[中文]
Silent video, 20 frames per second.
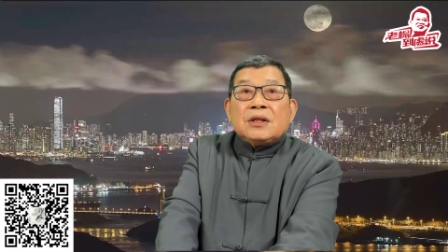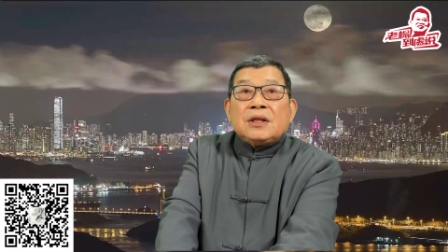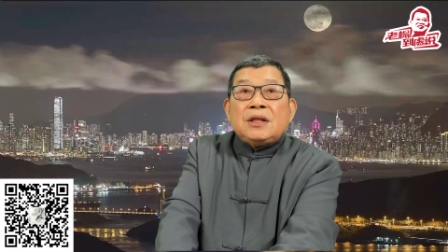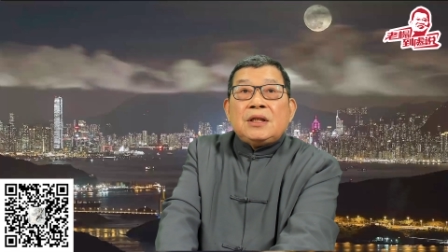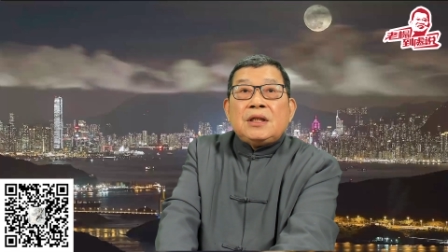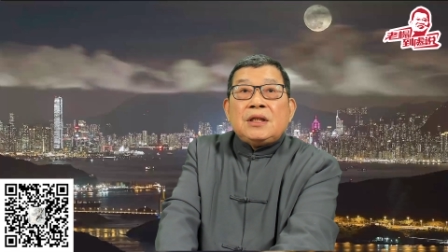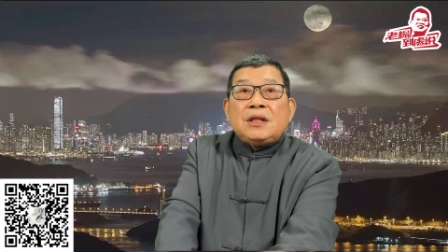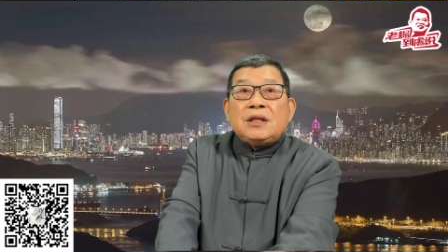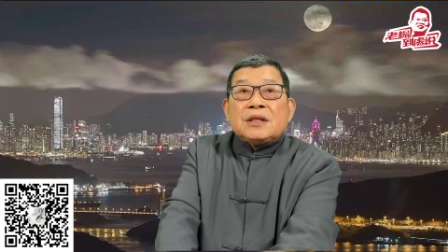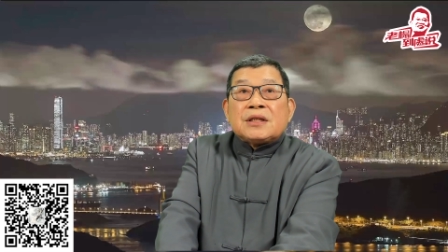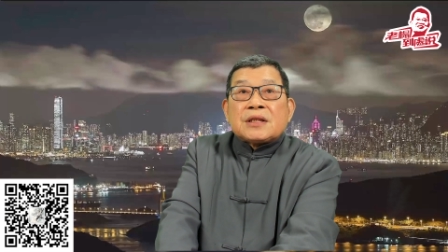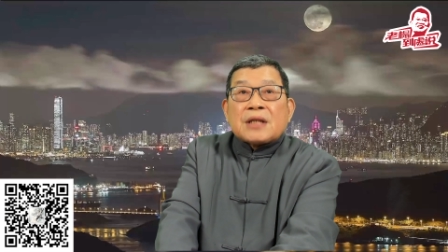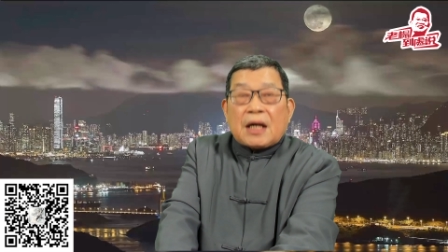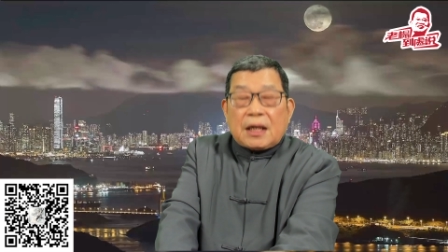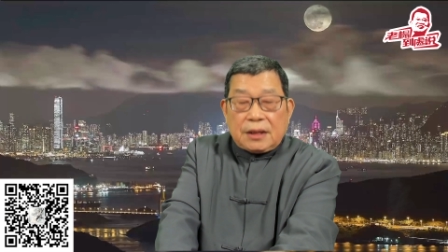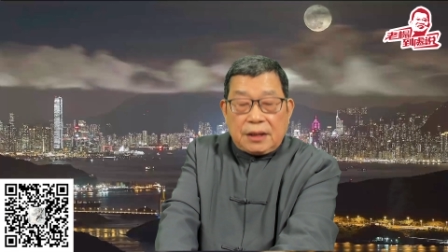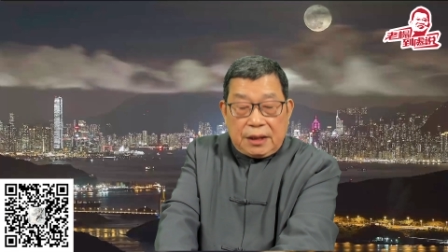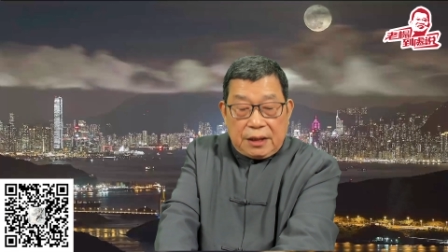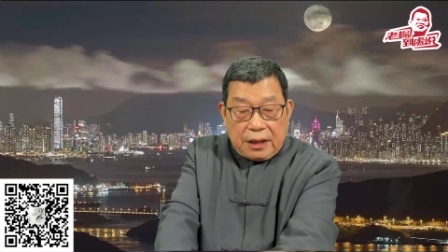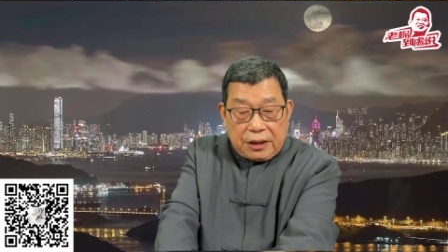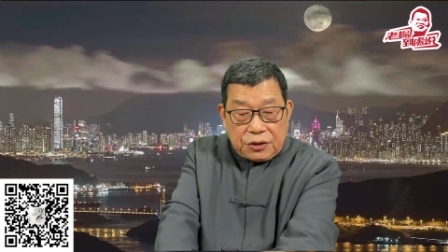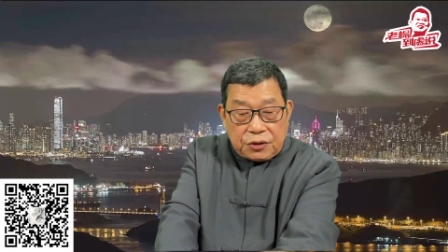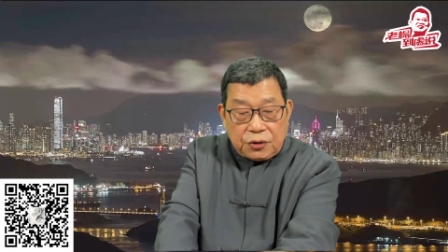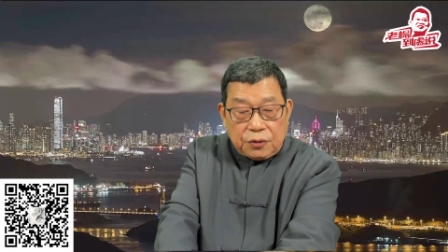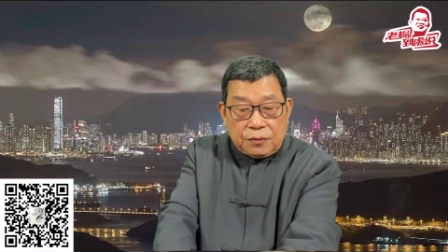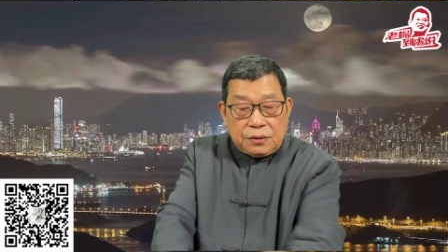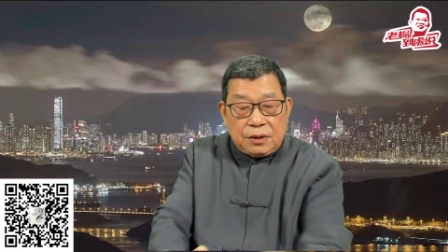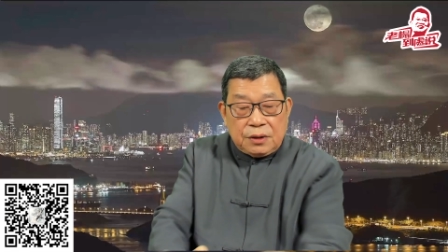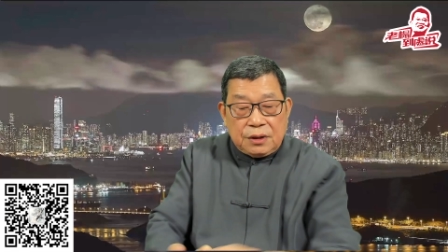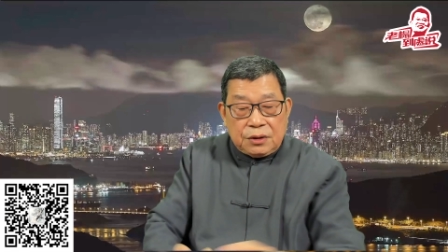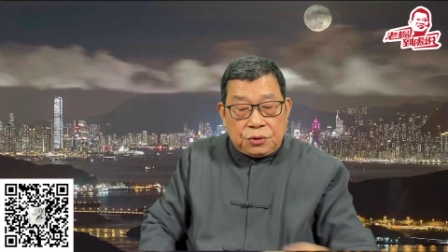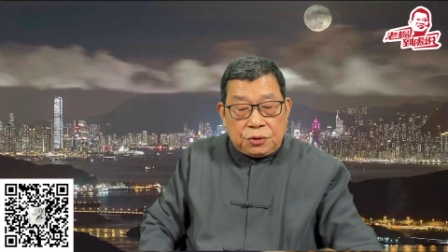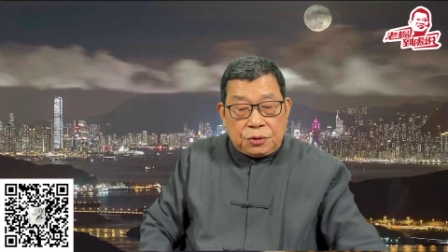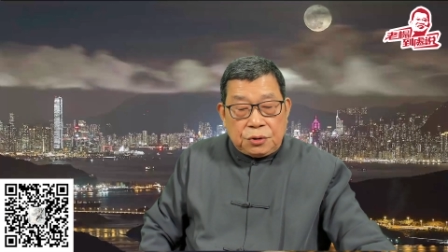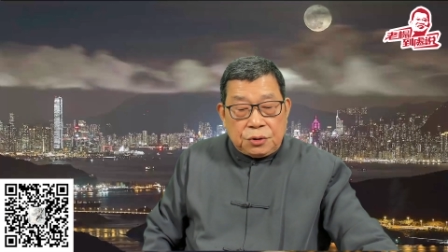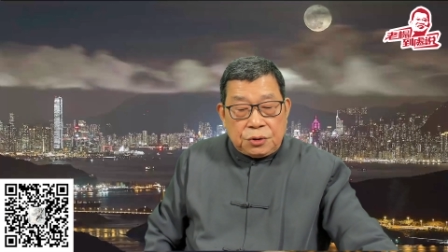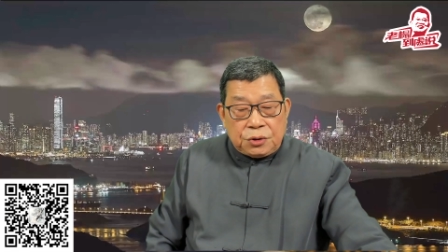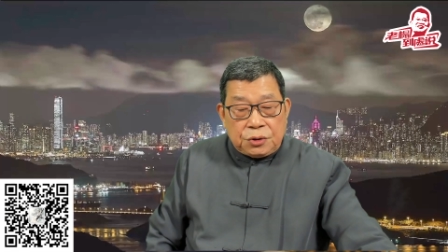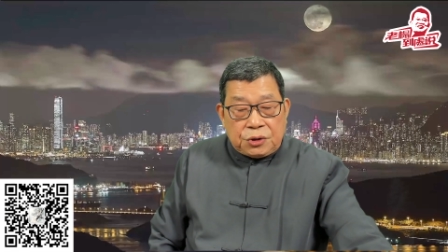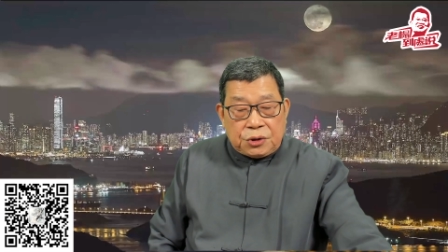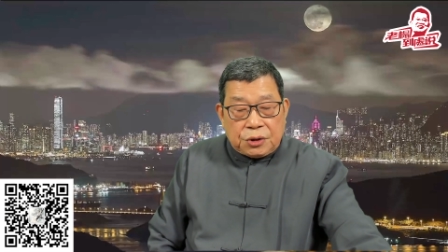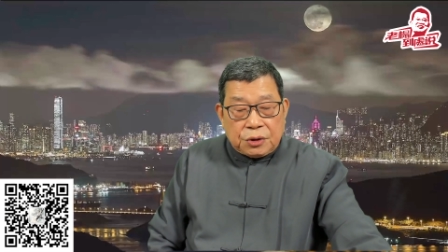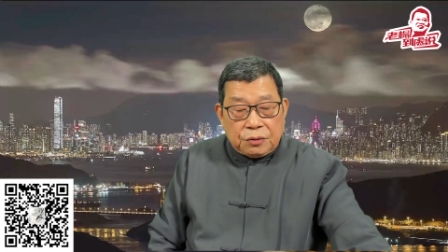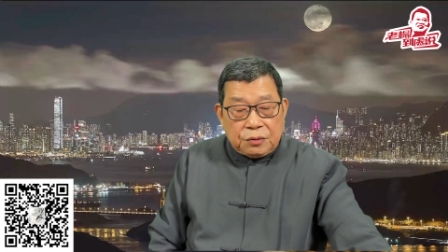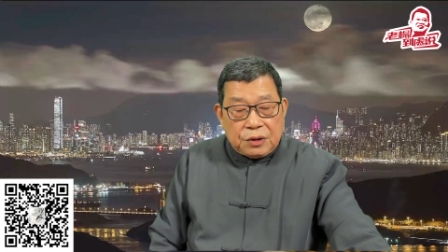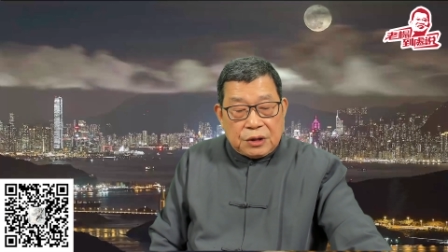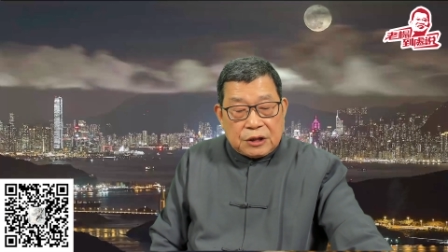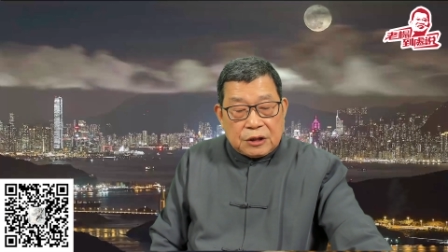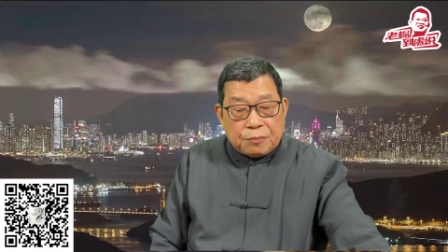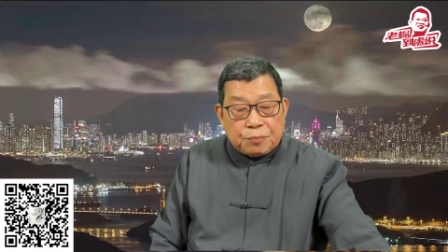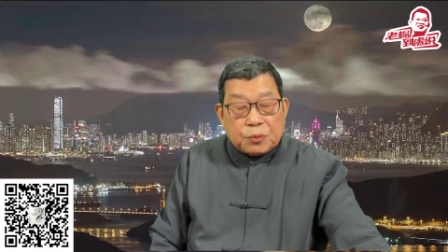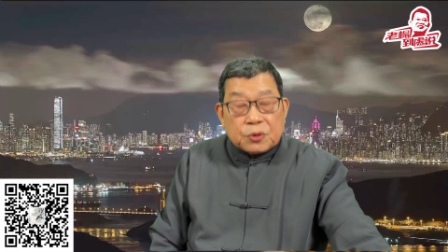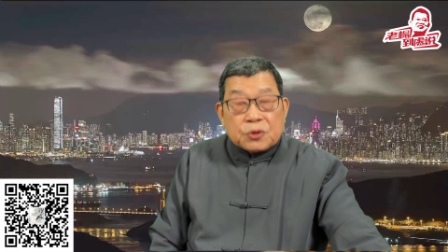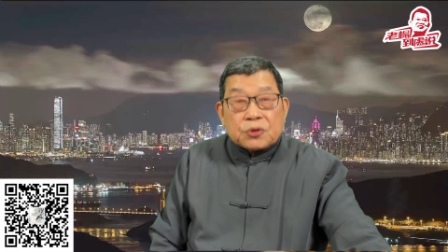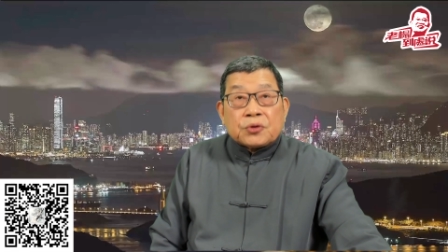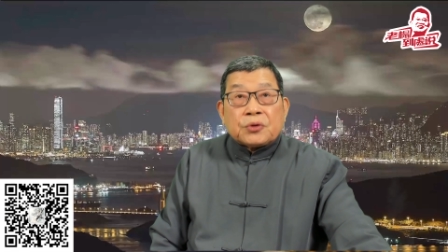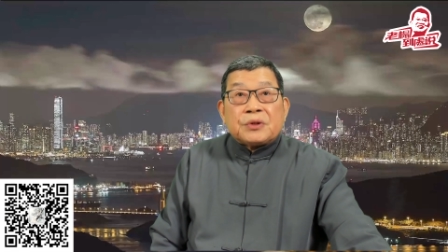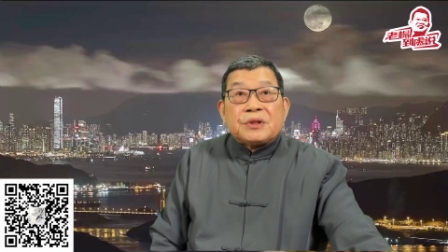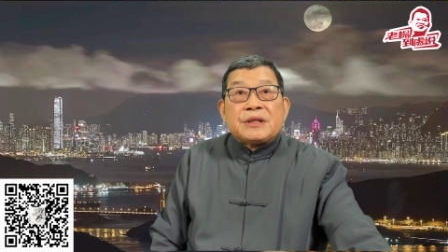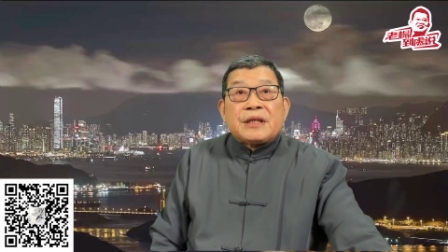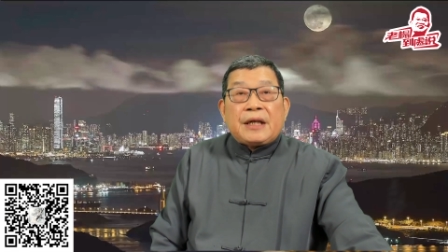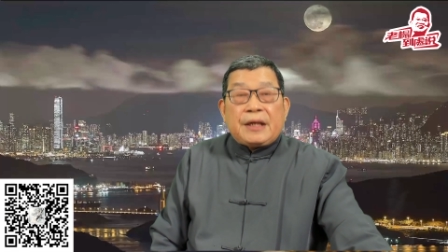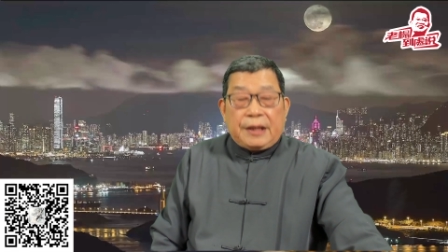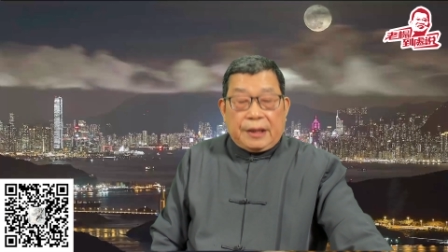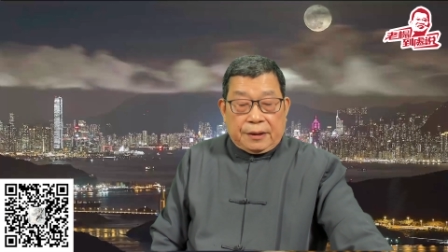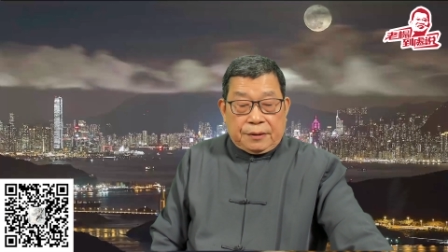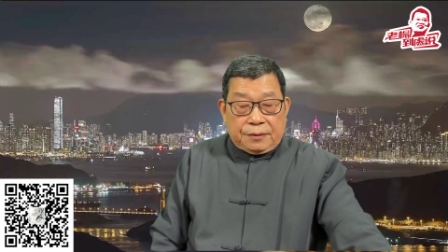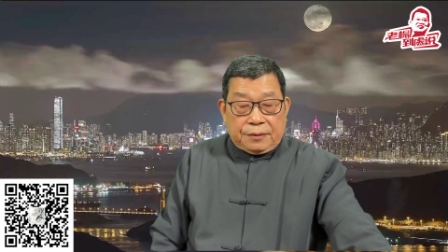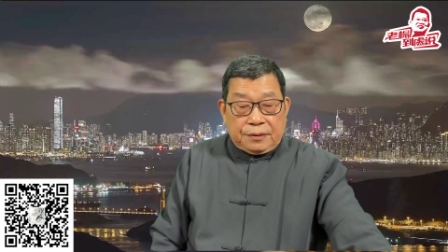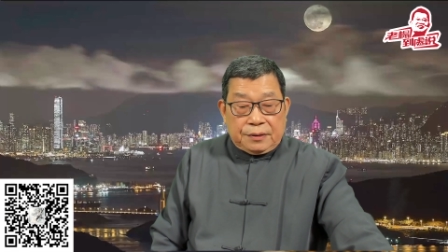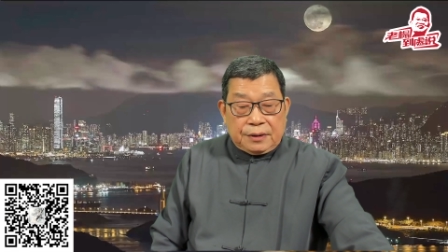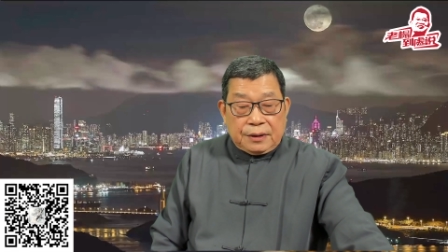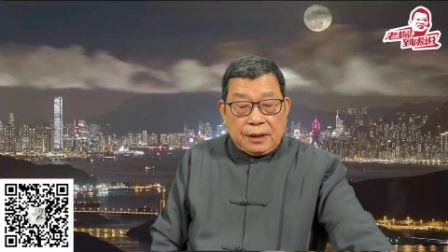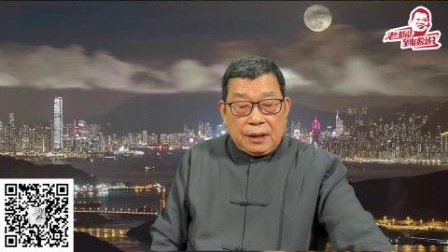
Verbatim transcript: 异常的严重，需求已经不存在了。